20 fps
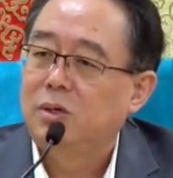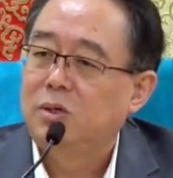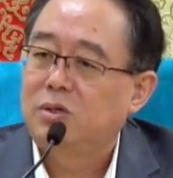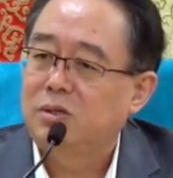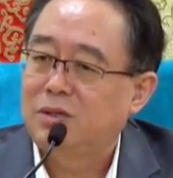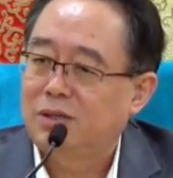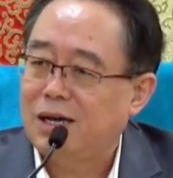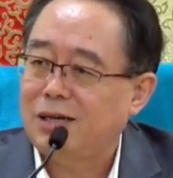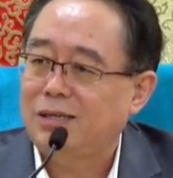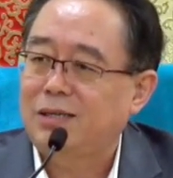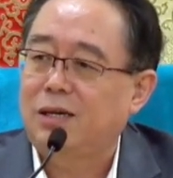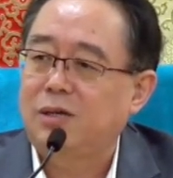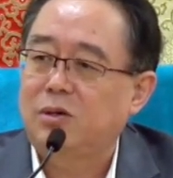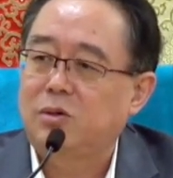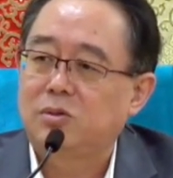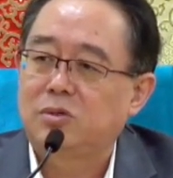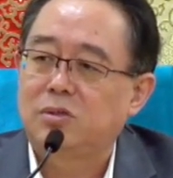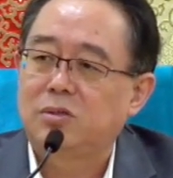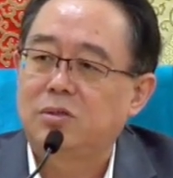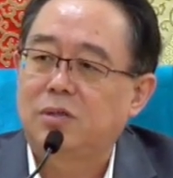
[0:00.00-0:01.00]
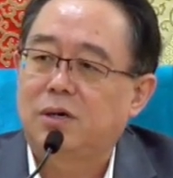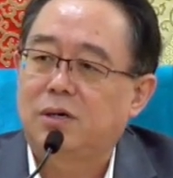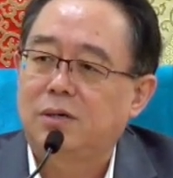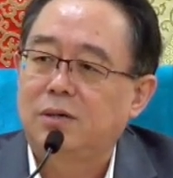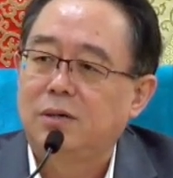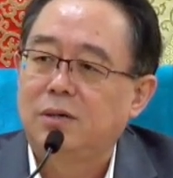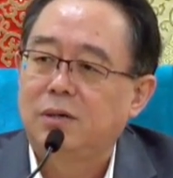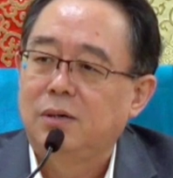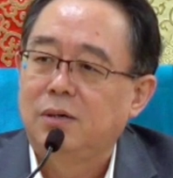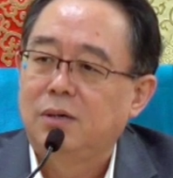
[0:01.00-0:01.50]
所以大家要知
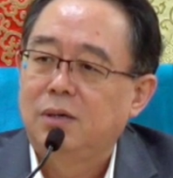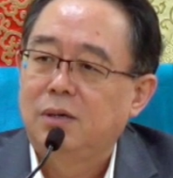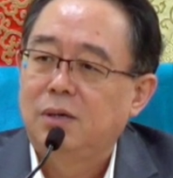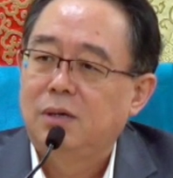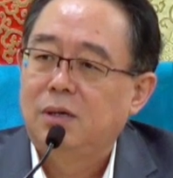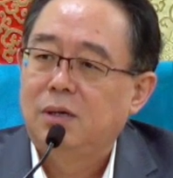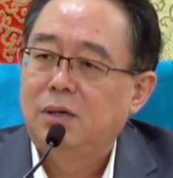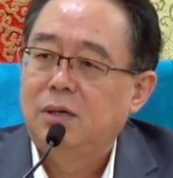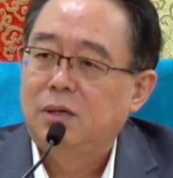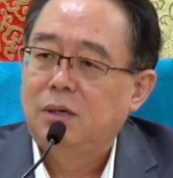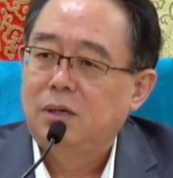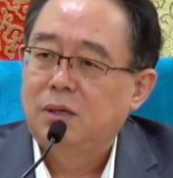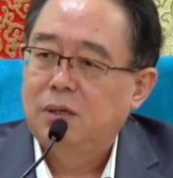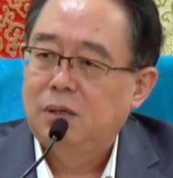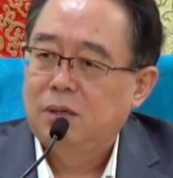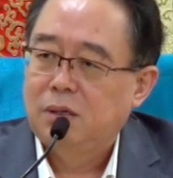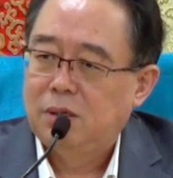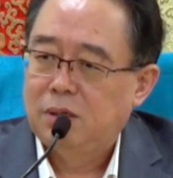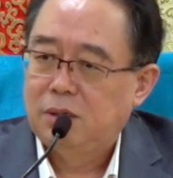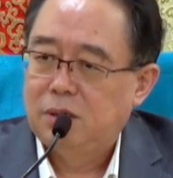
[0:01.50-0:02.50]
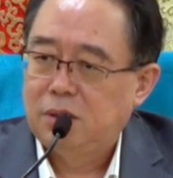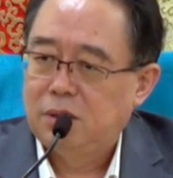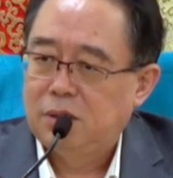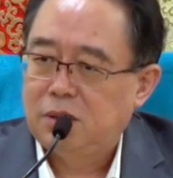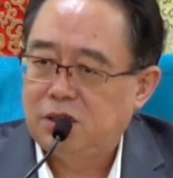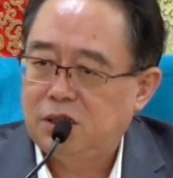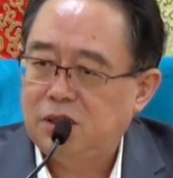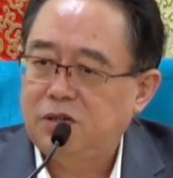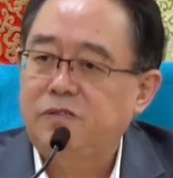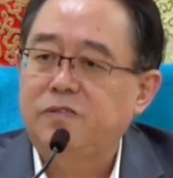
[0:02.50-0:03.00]
道，
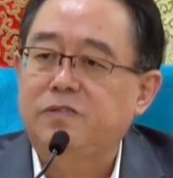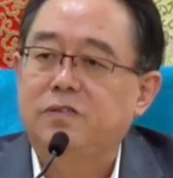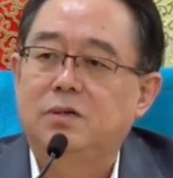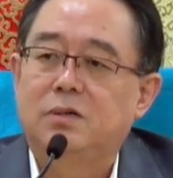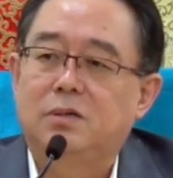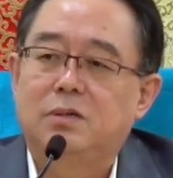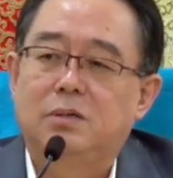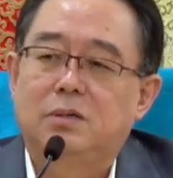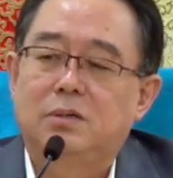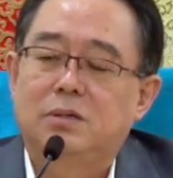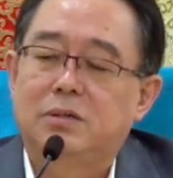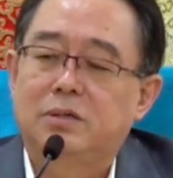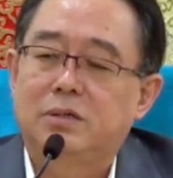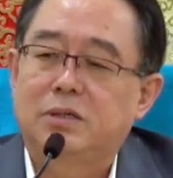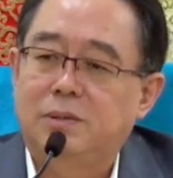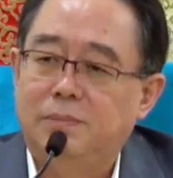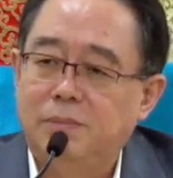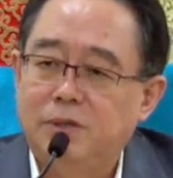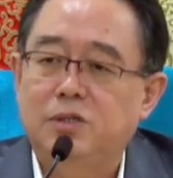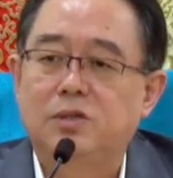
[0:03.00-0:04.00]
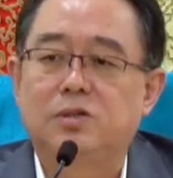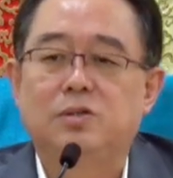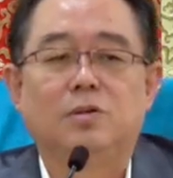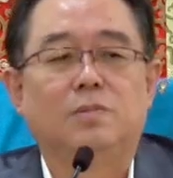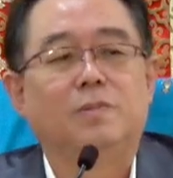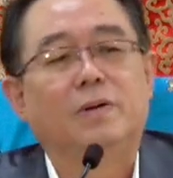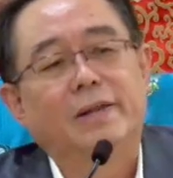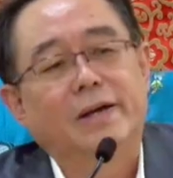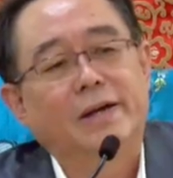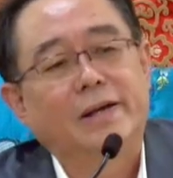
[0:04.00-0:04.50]
师傅什么事
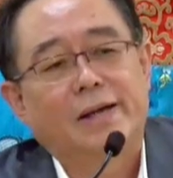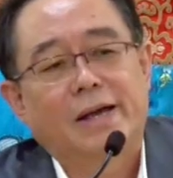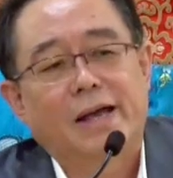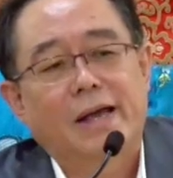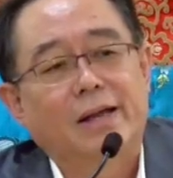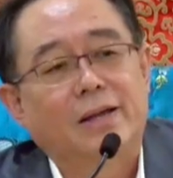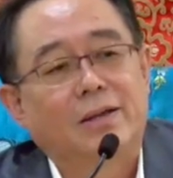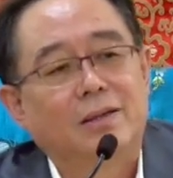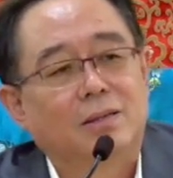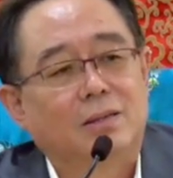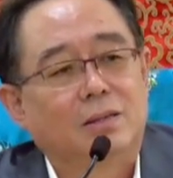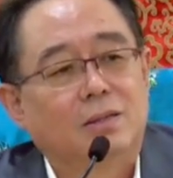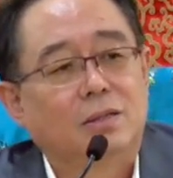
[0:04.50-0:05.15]
都不能干，